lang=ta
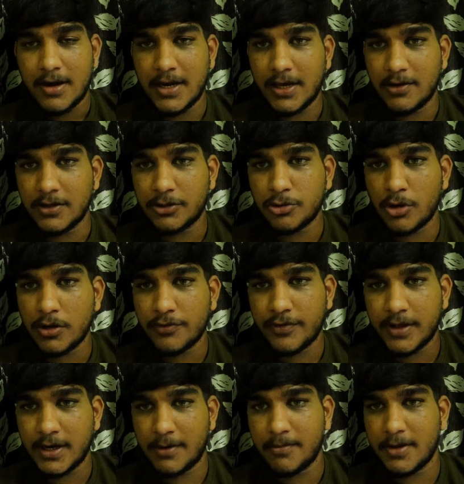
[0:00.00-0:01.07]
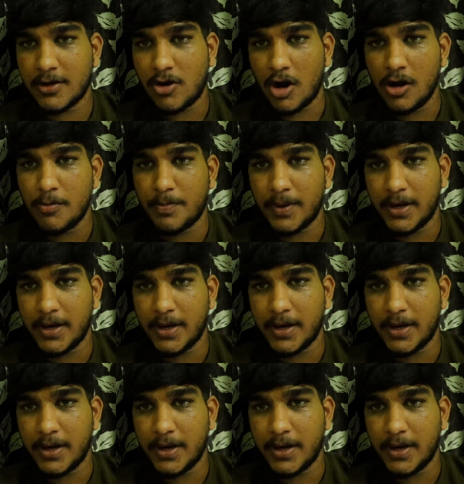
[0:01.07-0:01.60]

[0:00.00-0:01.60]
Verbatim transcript: நீங்கள் வந்து டோல் ஃப்ரீ நம்பர் கால்